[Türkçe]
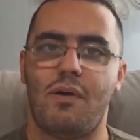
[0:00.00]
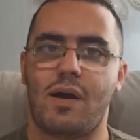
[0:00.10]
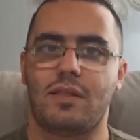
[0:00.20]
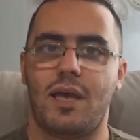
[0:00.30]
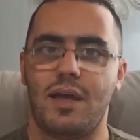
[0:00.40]

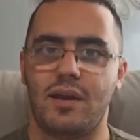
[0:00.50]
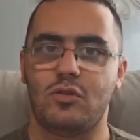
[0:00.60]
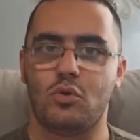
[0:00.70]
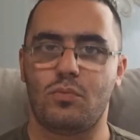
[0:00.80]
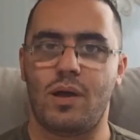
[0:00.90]
Fakat
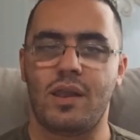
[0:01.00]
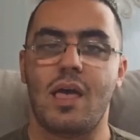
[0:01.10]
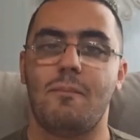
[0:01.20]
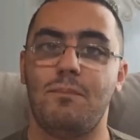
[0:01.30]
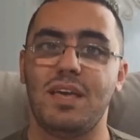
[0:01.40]
Harry Truman
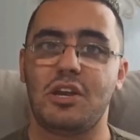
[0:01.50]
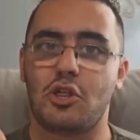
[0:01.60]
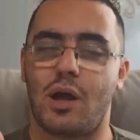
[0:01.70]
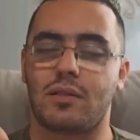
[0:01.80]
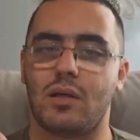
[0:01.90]
bir
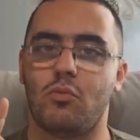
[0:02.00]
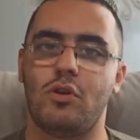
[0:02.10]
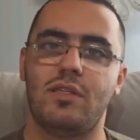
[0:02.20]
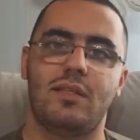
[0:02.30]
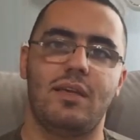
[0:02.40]
şartla bu
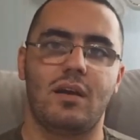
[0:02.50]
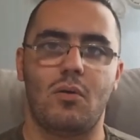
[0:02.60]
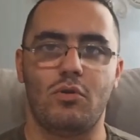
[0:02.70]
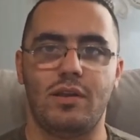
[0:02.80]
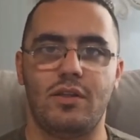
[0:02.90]
listeyi
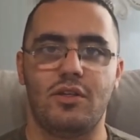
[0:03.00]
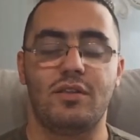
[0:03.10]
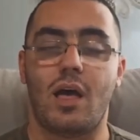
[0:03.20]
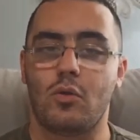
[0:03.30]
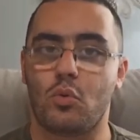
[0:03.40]
kabul
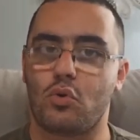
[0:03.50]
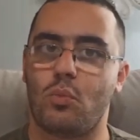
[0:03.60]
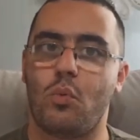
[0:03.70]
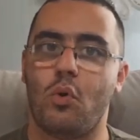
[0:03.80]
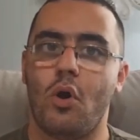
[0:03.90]
edeceğini, daha
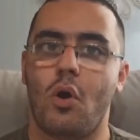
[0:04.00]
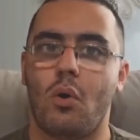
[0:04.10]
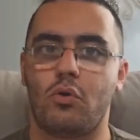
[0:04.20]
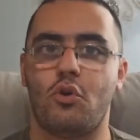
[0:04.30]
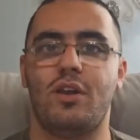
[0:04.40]
doğrusu bu
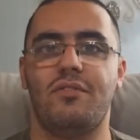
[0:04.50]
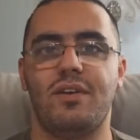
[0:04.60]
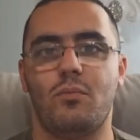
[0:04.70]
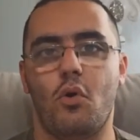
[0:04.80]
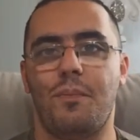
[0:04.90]

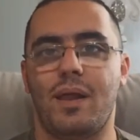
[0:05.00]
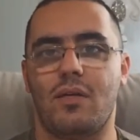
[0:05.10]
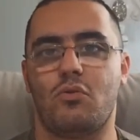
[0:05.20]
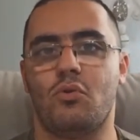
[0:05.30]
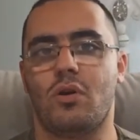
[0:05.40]
görevi, bu
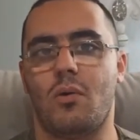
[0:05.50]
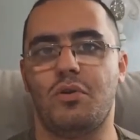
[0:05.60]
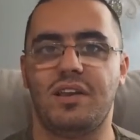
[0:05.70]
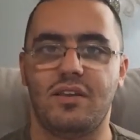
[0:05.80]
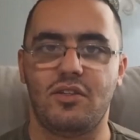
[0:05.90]
operasyonu
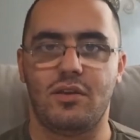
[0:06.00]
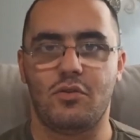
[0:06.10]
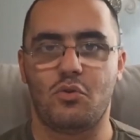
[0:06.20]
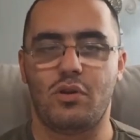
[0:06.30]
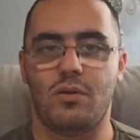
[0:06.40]
kabul
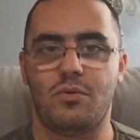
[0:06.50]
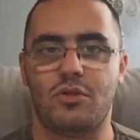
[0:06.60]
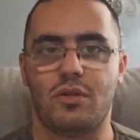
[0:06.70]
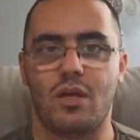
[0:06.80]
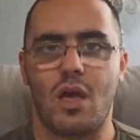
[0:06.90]
edeceğini
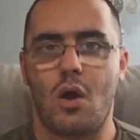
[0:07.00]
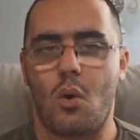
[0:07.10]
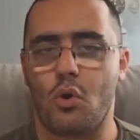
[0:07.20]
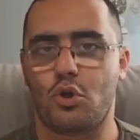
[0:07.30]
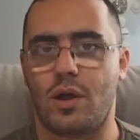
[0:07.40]
söylemişti.
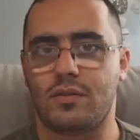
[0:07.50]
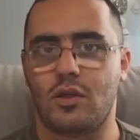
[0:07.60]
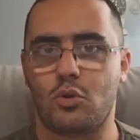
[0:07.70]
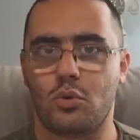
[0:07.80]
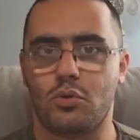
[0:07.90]
O şart
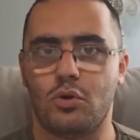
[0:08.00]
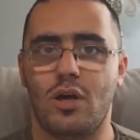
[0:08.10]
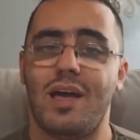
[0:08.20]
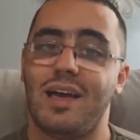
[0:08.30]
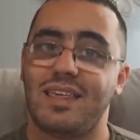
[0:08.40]
da şuydu
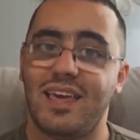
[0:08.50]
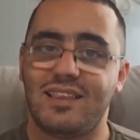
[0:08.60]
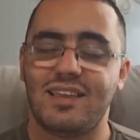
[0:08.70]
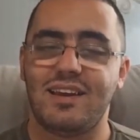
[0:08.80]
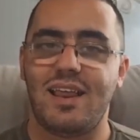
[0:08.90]

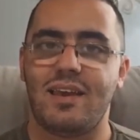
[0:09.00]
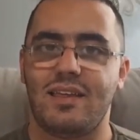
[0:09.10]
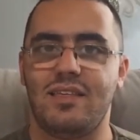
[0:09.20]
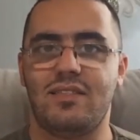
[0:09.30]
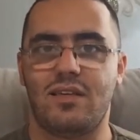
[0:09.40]
getirilen
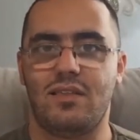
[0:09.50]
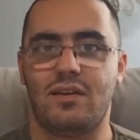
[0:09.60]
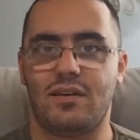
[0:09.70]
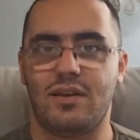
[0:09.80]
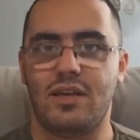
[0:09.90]

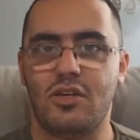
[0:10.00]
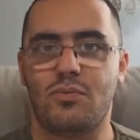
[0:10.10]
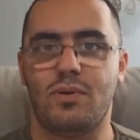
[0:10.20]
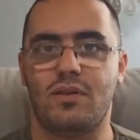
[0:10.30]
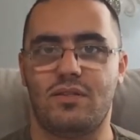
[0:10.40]
insanların
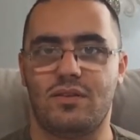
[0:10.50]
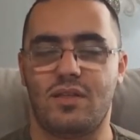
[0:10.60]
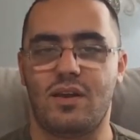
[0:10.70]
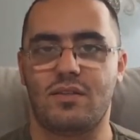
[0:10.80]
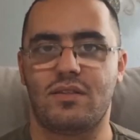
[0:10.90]
hiçbirisinin
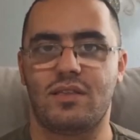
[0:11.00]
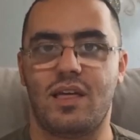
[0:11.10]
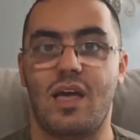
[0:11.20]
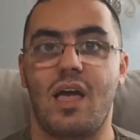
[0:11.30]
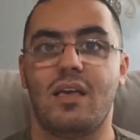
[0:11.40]

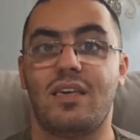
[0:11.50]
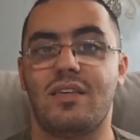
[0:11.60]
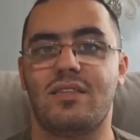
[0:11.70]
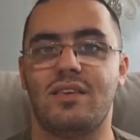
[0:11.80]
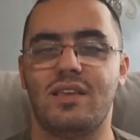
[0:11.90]
arasında
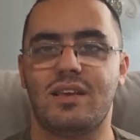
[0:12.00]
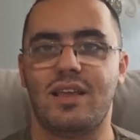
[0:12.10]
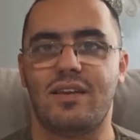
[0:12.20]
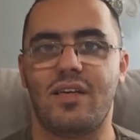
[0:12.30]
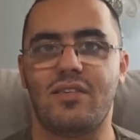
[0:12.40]

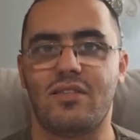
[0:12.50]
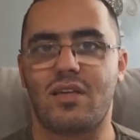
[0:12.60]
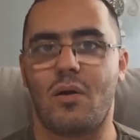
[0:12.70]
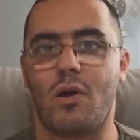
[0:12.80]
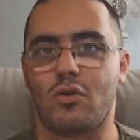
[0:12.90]
kesinlikle Nazi
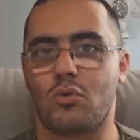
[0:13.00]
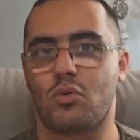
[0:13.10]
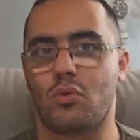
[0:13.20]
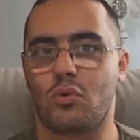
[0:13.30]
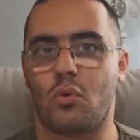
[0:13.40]
savaş
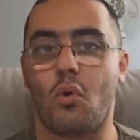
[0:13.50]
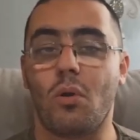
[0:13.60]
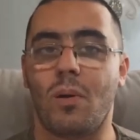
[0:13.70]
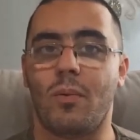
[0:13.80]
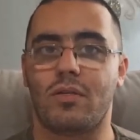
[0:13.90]
suçlusu
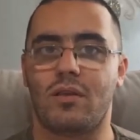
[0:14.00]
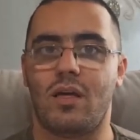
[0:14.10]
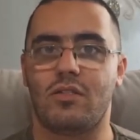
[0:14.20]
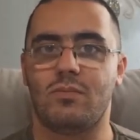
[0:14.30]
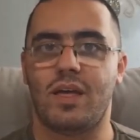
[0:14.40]
olmaması
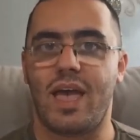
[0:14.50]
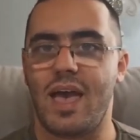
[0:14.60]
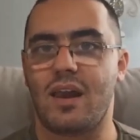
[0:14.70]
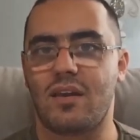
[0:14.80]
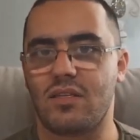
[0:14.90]
lazımdı.
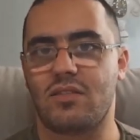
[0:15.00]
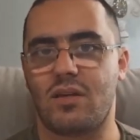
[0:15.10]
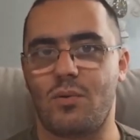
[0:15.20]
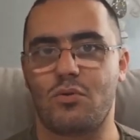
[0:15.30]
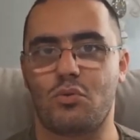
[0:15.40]
Eğer Nazi
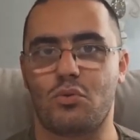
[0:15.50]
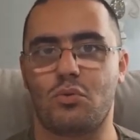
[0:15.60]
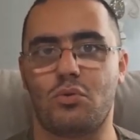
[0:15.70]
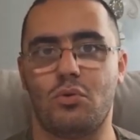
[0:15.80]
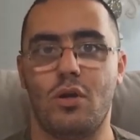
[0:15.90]
savaş
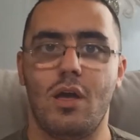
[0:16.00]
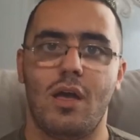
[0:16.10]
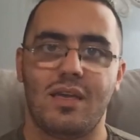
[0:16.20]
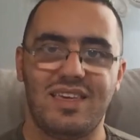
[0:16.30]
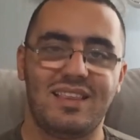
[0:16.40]
suçlusu
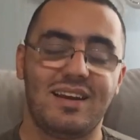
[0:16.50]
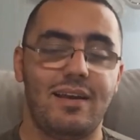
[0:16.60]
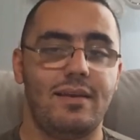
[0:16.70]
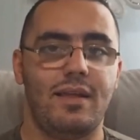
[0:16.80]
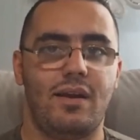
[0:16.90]

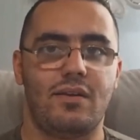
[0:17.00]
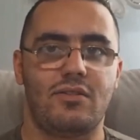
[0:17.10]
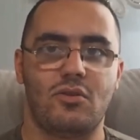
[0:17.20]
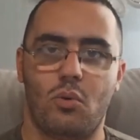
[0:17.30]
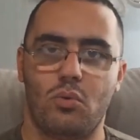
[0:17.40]
getirilenler
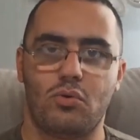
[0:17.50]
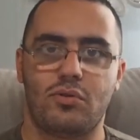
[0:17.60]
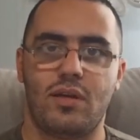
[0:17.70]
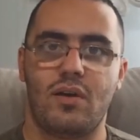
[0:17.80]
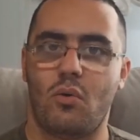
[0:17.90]
arasında
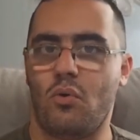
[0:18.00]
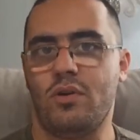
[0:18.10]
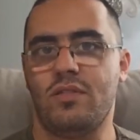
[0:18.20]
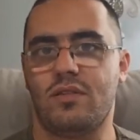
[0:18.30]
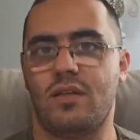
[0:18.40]
olursa
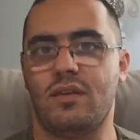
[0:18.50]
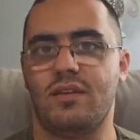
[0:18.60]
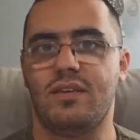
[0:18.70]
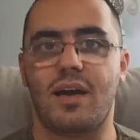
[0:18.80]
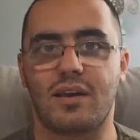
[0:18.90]
o
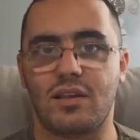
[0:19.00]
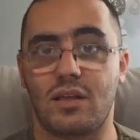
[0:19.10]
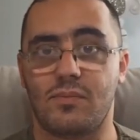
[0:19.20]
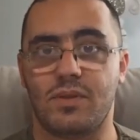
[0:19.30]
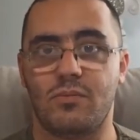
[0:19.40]
insanı
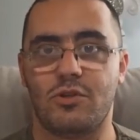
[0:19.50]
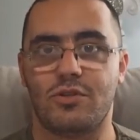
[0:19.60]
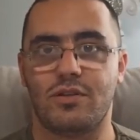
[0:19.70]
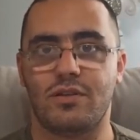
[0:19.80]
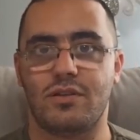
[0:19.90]
yargılarım
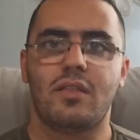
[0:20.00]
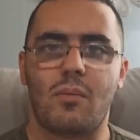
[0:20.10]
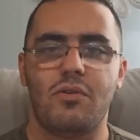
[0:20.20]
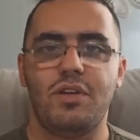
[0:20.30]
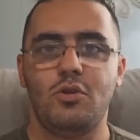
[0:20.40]
demişti.
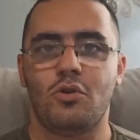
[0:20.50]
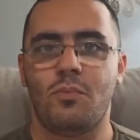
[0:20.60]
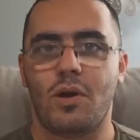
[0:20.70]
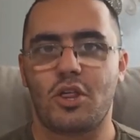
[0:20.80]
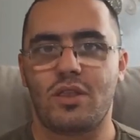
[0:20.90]
Tabi
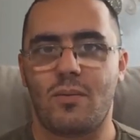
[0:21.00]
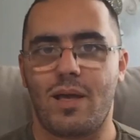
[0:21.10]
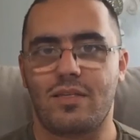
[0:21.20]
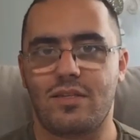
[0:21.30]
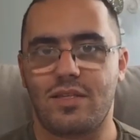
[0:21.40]
videonun başında
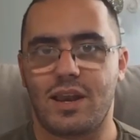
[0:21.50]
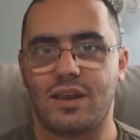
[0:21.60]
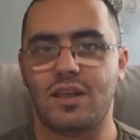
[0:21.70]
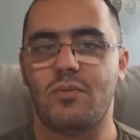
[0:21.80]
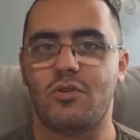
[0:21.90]
ben sizlere
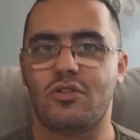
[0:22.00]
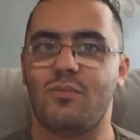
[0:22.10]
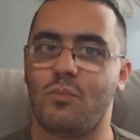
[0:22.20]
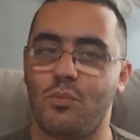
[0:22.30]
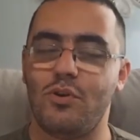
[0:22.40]
ne
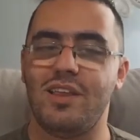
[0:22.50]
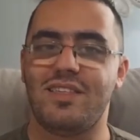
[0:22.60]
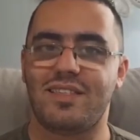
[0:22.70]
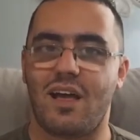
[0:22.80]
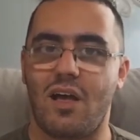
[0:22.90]
demiştim? Bu
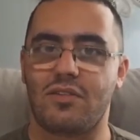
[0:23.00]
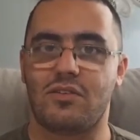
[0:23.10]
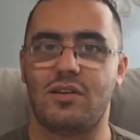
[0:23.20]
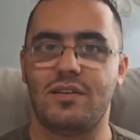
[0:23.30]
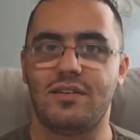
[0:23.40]
liste
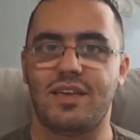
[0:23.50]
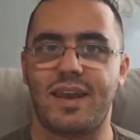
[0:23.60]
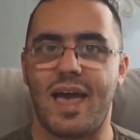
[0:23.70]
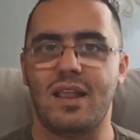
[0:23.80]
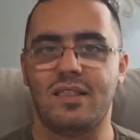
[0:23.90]

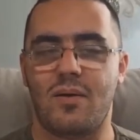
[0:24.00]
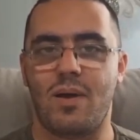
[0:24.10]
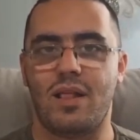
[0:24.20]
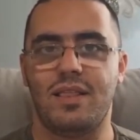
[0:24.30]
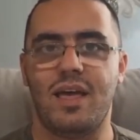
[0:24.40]
hazırlanırken en
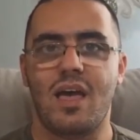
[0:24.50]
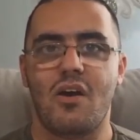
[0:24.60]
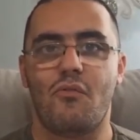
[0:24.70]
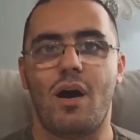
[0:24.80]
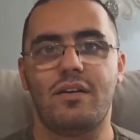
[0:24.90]
temelde
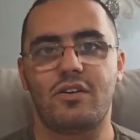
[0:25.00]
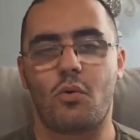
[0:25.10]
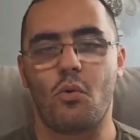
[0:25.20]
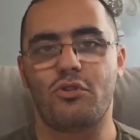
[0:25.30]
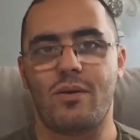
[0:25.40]
Warner
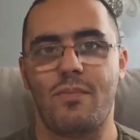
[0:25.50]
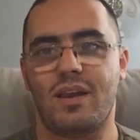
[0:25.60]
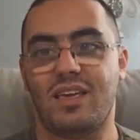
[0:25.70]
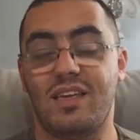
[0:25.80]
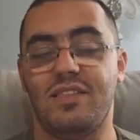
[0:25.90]

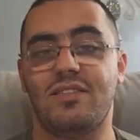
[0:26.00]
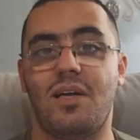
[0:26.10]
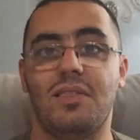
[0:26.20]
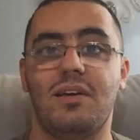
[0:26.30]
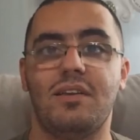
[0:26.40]
Ozenberg
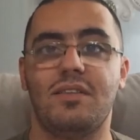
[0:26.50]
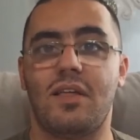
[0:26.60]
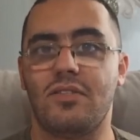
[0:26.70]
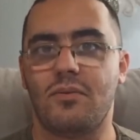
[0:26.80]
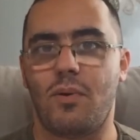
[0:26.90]

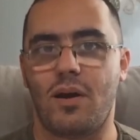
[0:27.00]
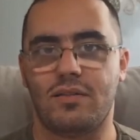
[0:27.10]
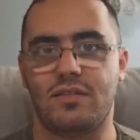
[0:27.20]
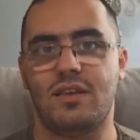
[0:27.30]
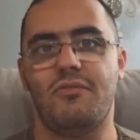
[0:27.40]
insanların Nazi
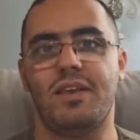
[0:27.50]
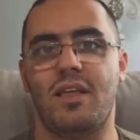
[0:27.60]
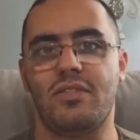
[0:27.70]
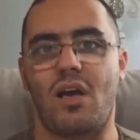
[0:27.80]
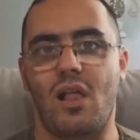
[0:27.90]
Partisi'ne ve
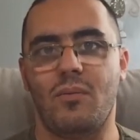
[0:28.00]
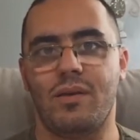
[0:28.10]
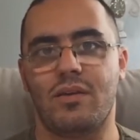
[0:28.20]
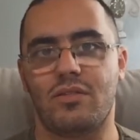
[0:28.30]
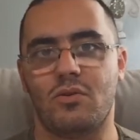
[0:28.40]
Nazi
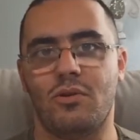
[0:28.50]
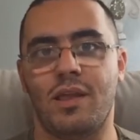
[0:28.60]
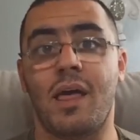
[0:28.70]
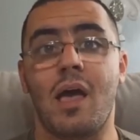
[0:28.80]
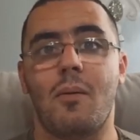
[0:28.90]
Almanya'sına
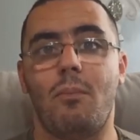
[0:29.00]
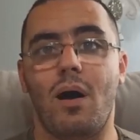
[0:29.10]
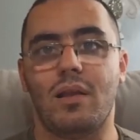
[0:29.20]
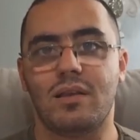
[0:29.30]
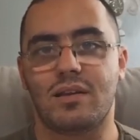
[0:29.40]
olan
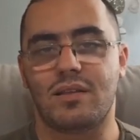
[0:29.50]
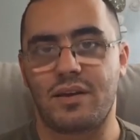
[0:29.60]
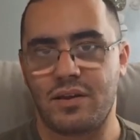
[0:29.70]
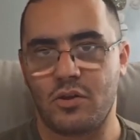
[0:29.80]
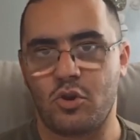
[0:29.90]

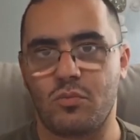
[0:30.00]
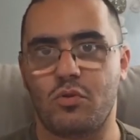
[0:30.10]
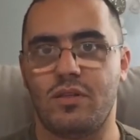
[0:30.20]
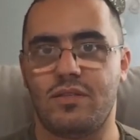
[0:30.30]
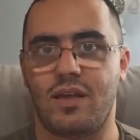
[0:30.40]
bağlılıklarına göre
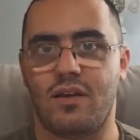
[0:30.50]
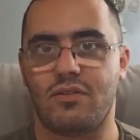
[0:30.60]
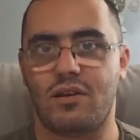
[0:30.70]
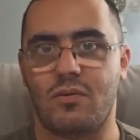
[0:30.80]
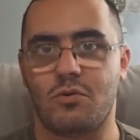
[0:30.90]
bu listeyi
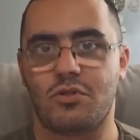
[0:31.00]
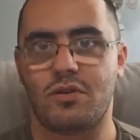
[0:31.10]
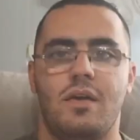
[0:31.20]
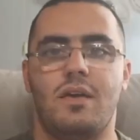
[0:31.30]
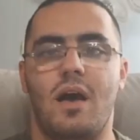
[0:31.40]

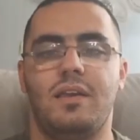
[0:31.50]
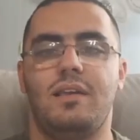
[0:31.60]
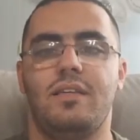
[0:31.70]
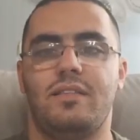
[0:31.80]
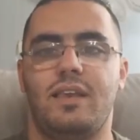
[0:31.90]
hazırlamıştı.
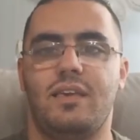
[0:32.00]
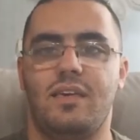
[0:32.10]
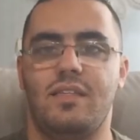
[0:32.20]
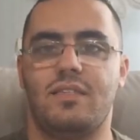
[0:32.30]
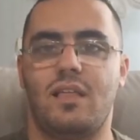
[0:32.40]
Yani
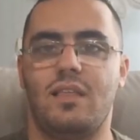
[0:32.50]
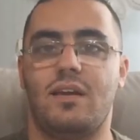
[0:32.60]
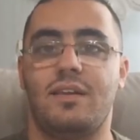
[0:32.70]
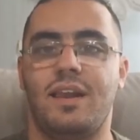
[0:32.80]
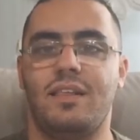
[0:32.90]
listedeki
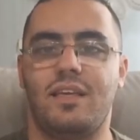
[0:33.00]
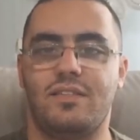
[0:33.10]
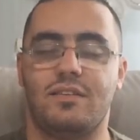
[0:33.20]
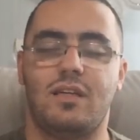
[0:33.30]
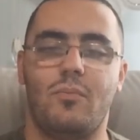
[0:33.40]
insanların
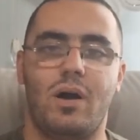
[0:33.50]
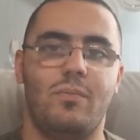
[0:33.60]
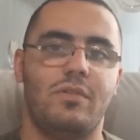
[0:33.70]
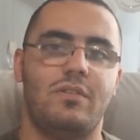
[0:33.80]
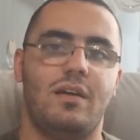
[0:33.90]
neredeyse
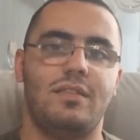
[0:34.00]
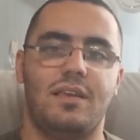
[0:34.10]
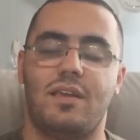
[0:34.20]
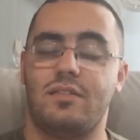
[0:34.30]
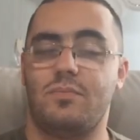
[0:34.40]
tamamı
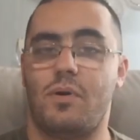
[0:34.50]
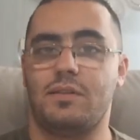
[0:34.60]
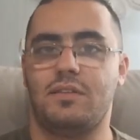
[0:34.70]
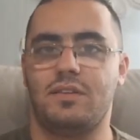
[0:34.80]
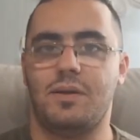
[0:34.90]
zaten Nazi
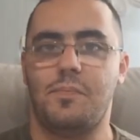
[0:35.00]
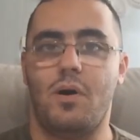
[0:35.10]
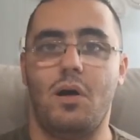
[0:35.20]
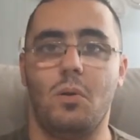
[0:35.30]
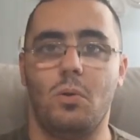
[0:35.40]
Partisi'ne
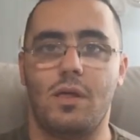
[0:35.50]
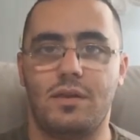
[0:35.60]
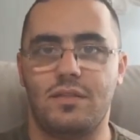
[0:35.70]
bağlı olan